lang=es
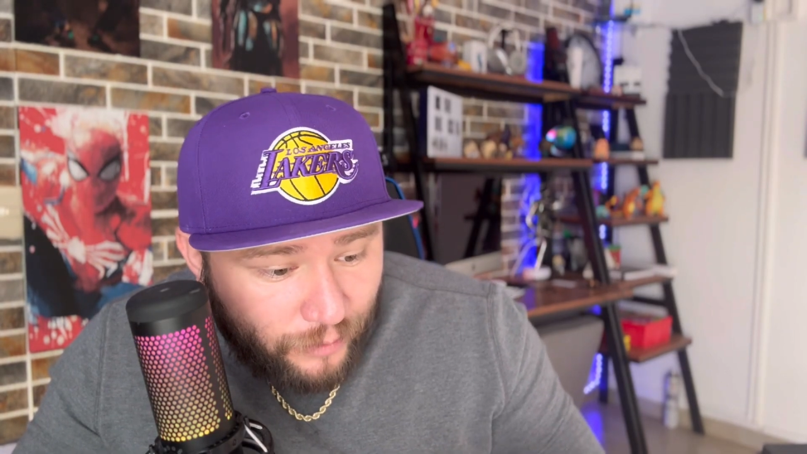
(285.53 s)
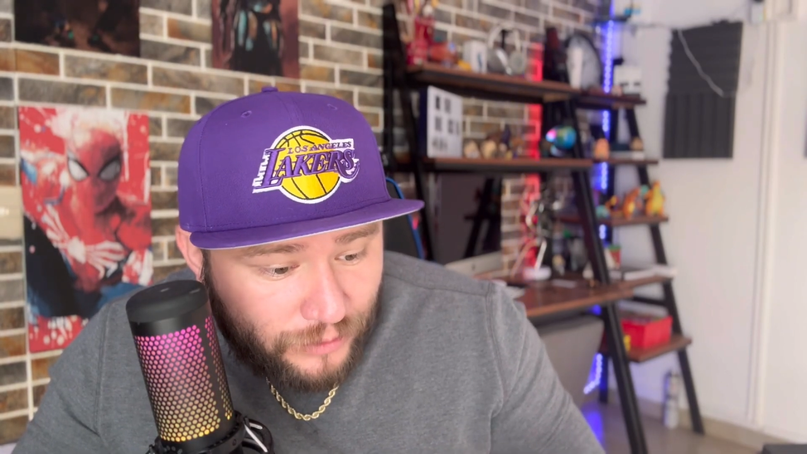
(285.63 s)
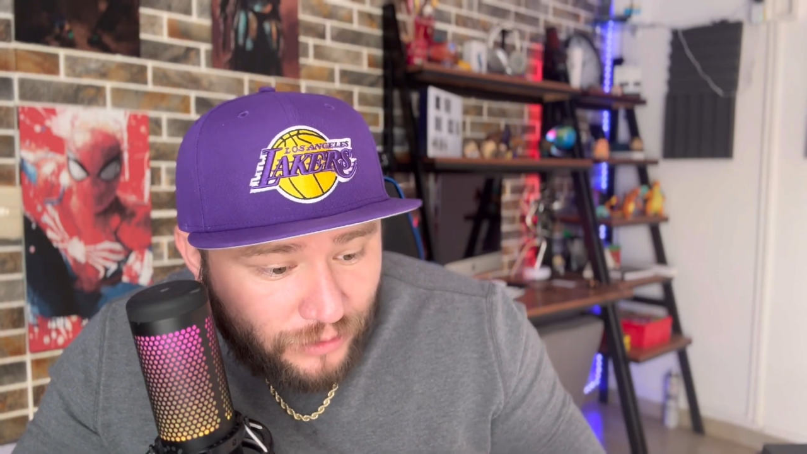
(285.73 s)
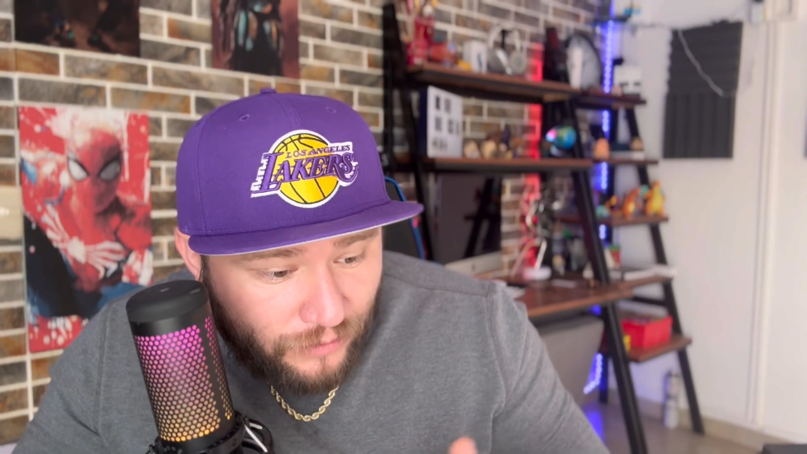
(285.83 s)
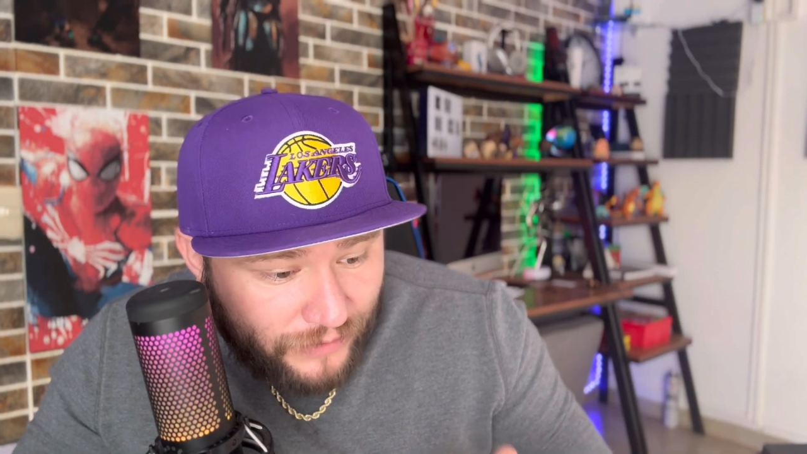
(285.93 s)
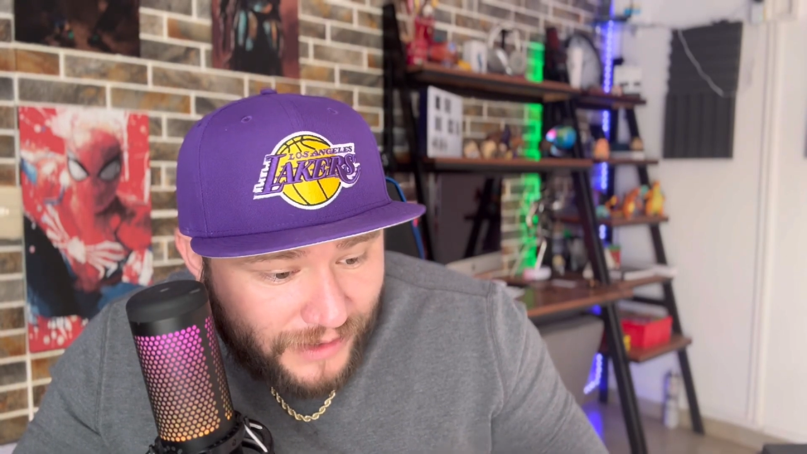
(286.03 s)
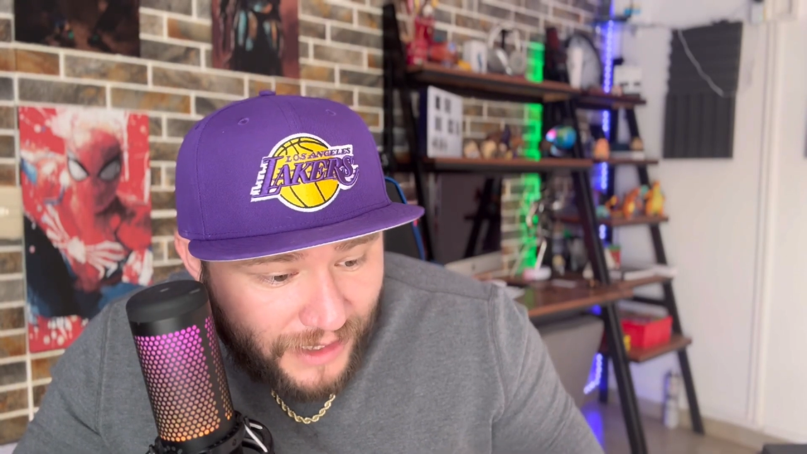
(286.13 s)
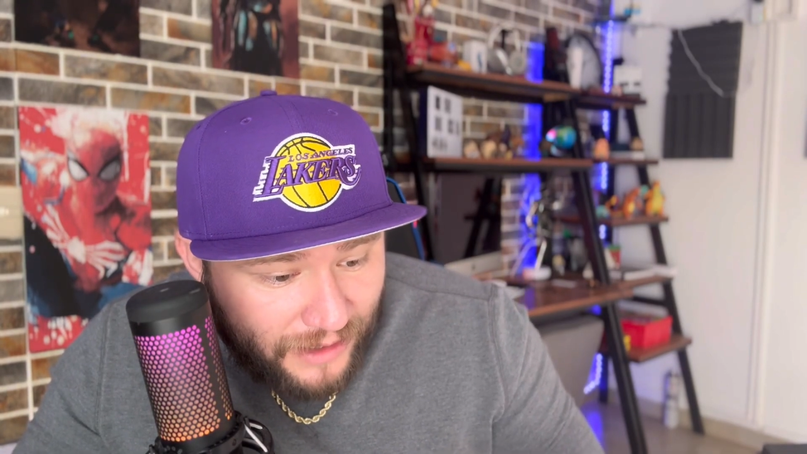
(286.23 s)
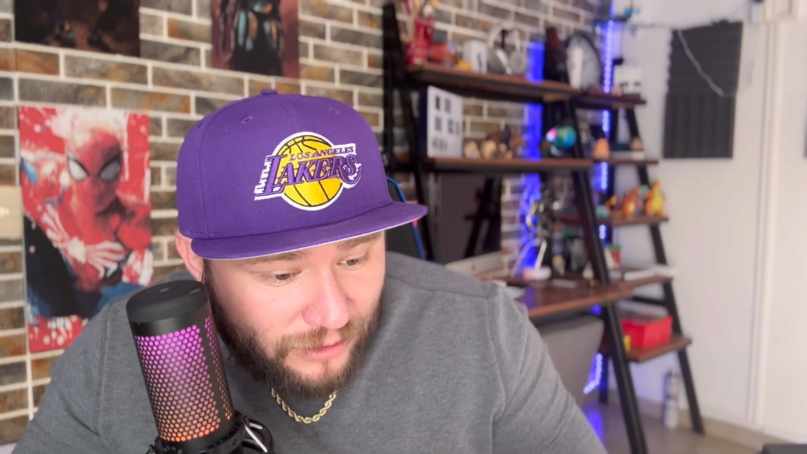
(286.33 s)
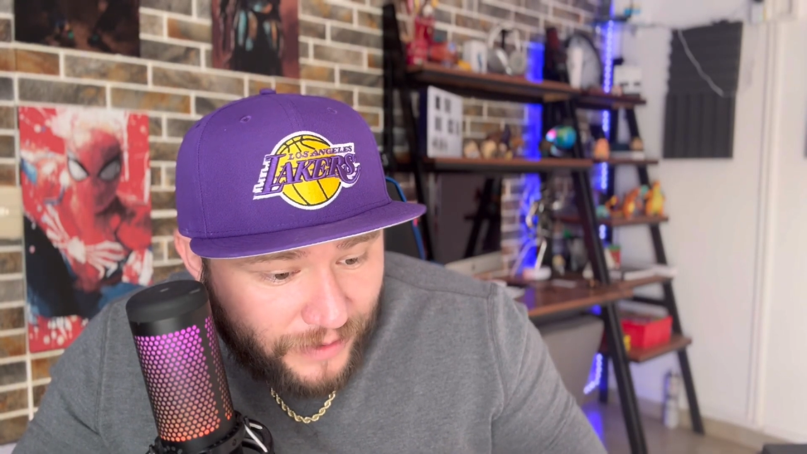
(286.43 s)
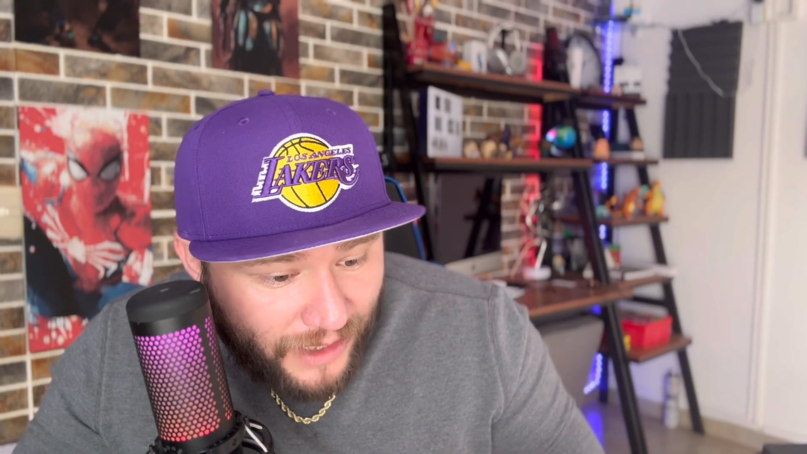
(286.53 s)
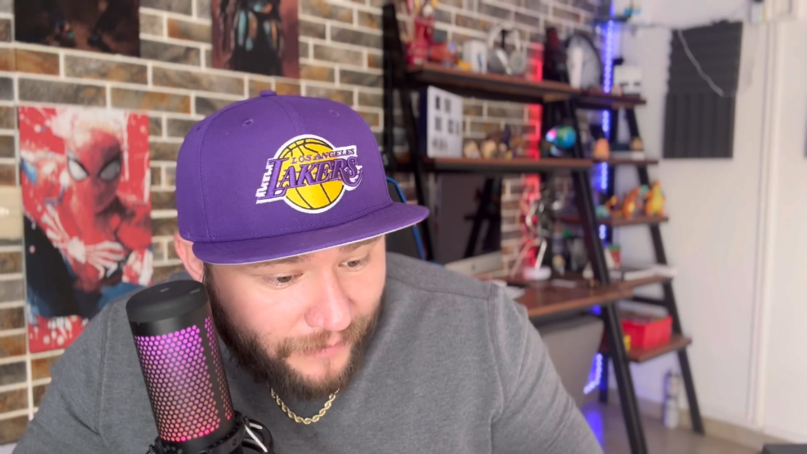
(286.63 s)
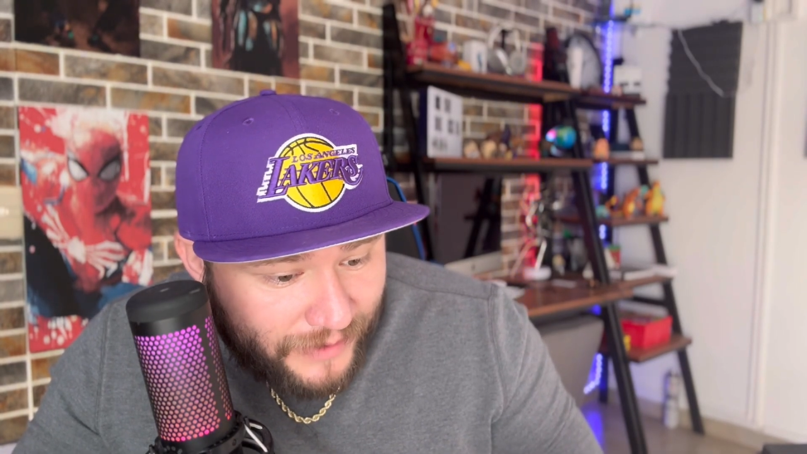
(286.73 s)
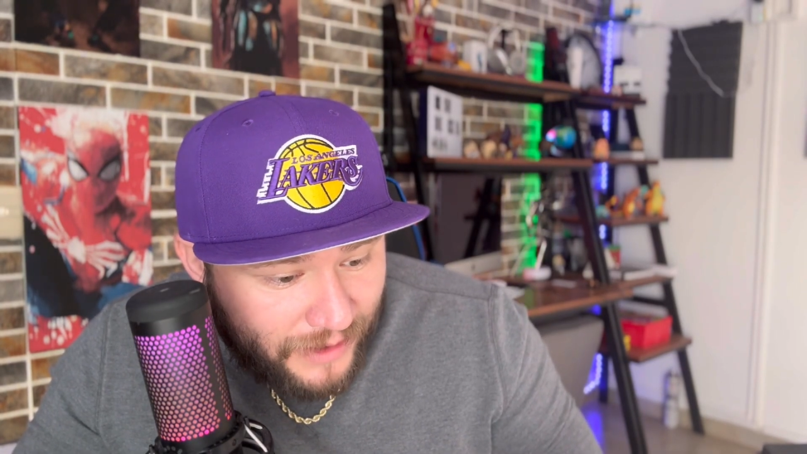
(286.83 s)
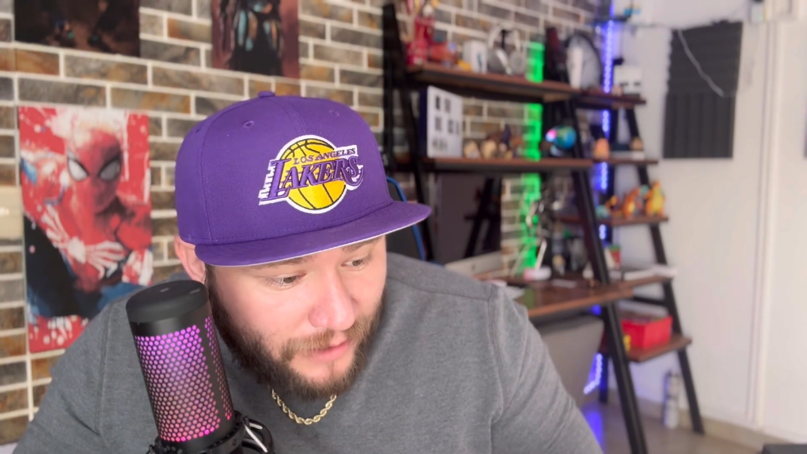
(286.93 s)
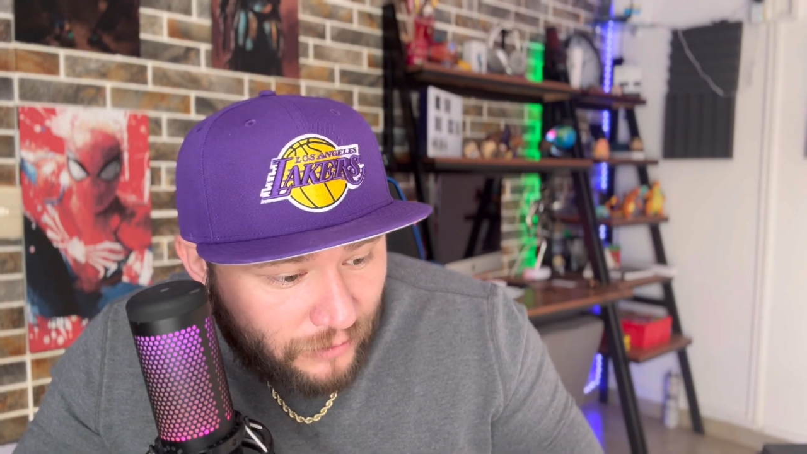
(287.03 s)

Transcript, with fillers: postura oficial sobre qué pasará